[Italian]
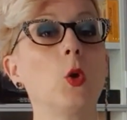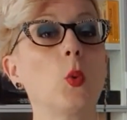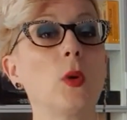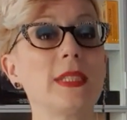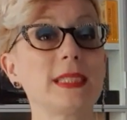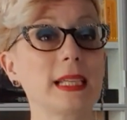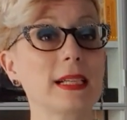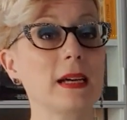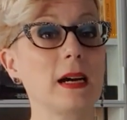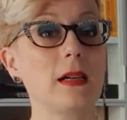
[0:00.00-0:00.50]

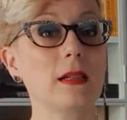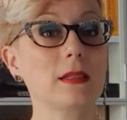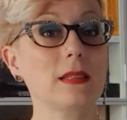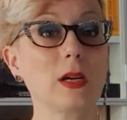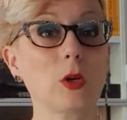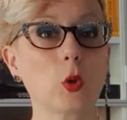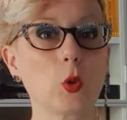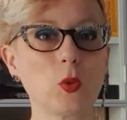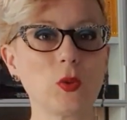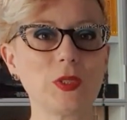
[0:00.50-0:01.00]
Questa
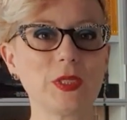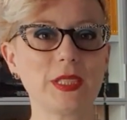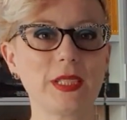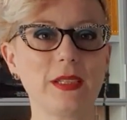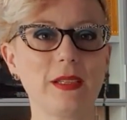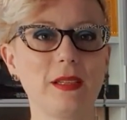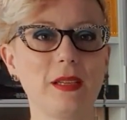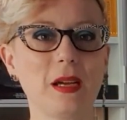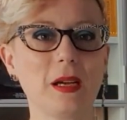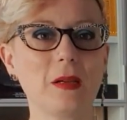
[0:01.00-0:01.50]
carta
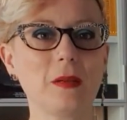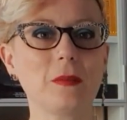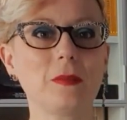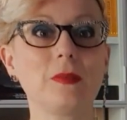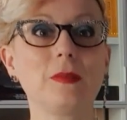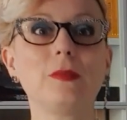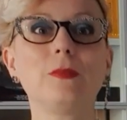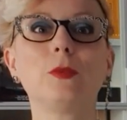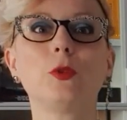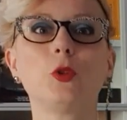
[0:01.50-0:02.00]
consiglia
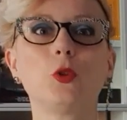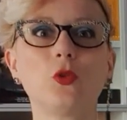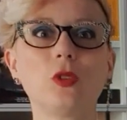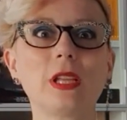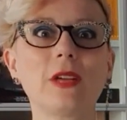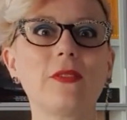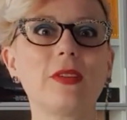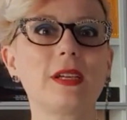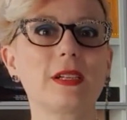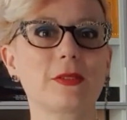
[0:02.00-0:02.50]

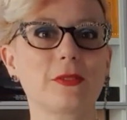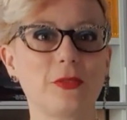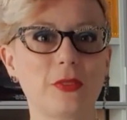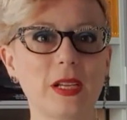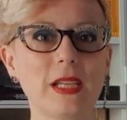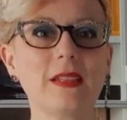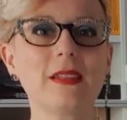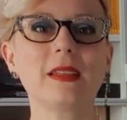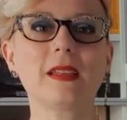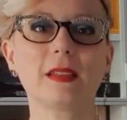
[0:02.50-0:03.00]
non aver
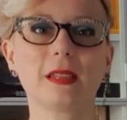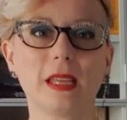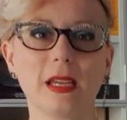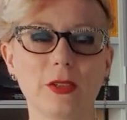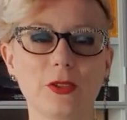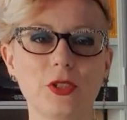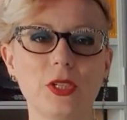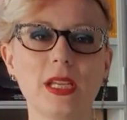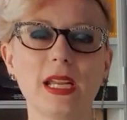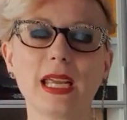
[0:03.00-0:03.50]
fretta di
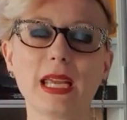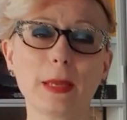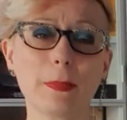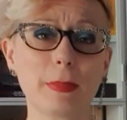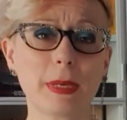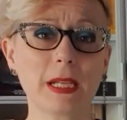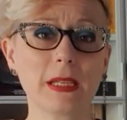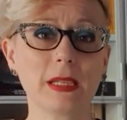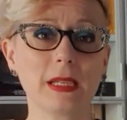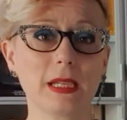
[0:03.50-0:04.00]
agire e
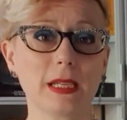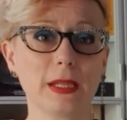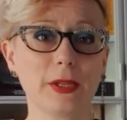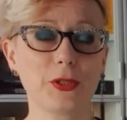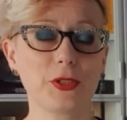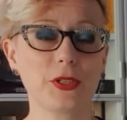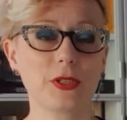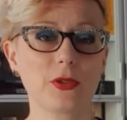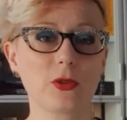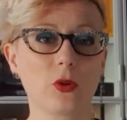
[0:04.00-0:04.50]
prendere
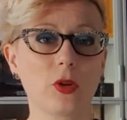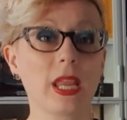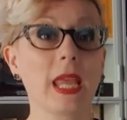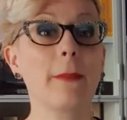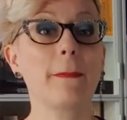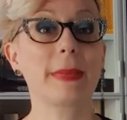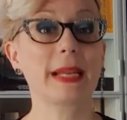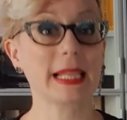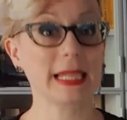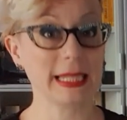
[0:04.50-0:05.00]

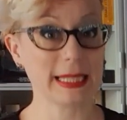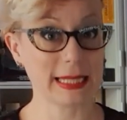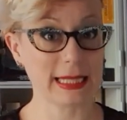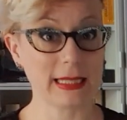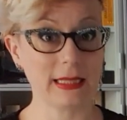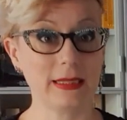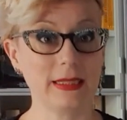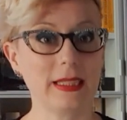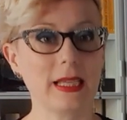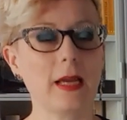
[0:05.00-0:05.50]
decisioni, prenditi
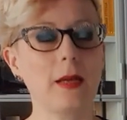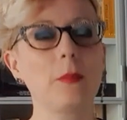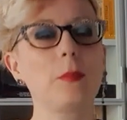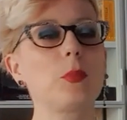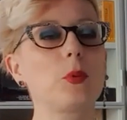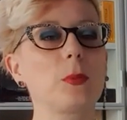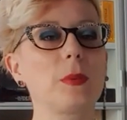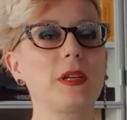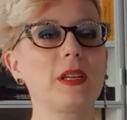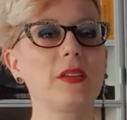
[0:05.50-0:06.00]
il
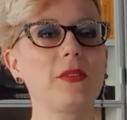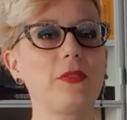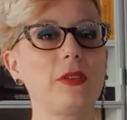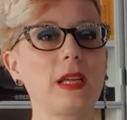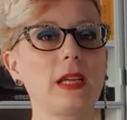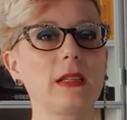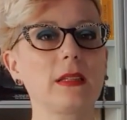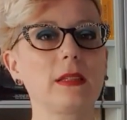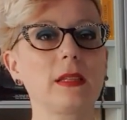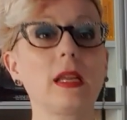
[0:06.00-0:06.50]
tempo per
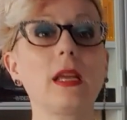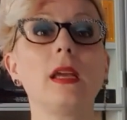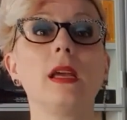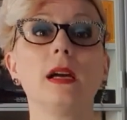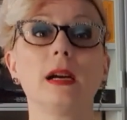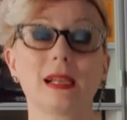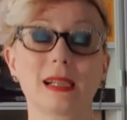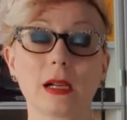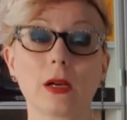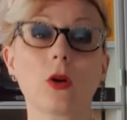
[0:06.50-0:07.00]
riflettere,
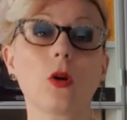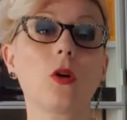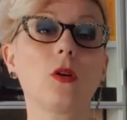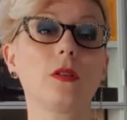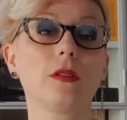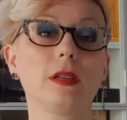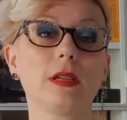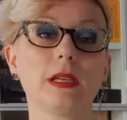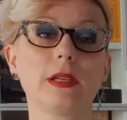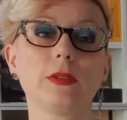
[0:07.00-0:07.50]

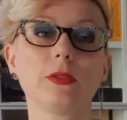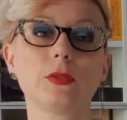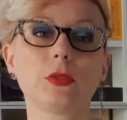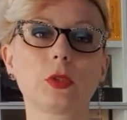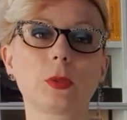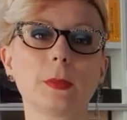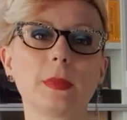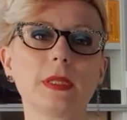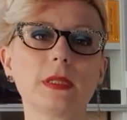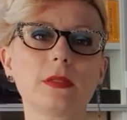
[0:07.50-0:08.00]
raccogliere
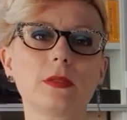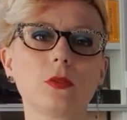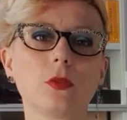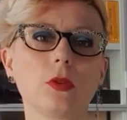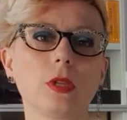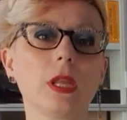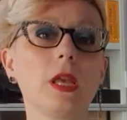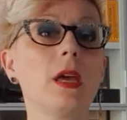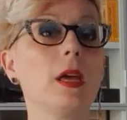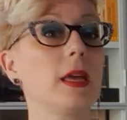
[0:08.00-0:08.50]

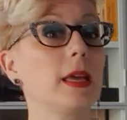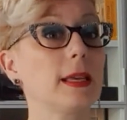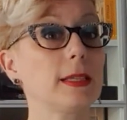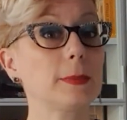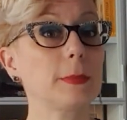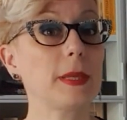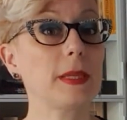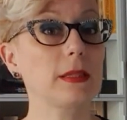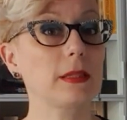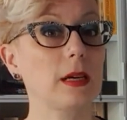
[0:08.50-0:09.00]
informazioni e
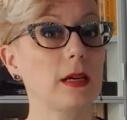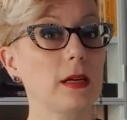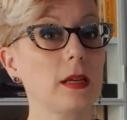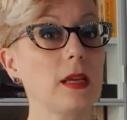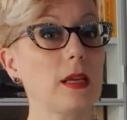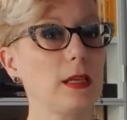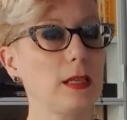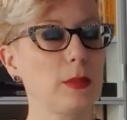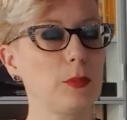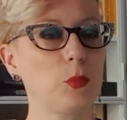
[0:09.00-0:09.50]

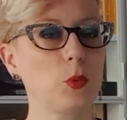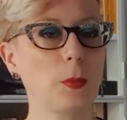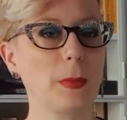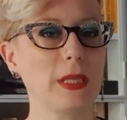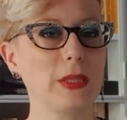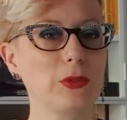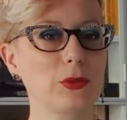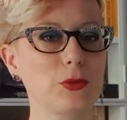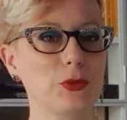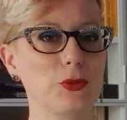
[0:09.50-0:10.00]
aspettare il
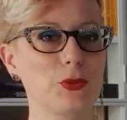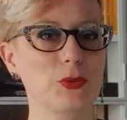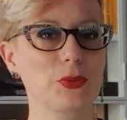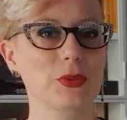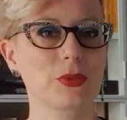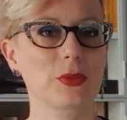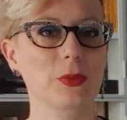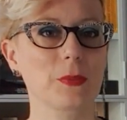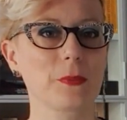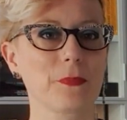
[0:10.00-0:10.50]
momento
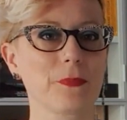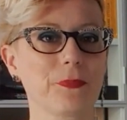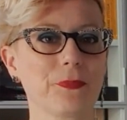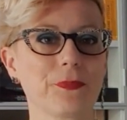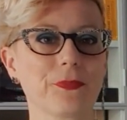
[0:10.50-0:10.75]
giusto.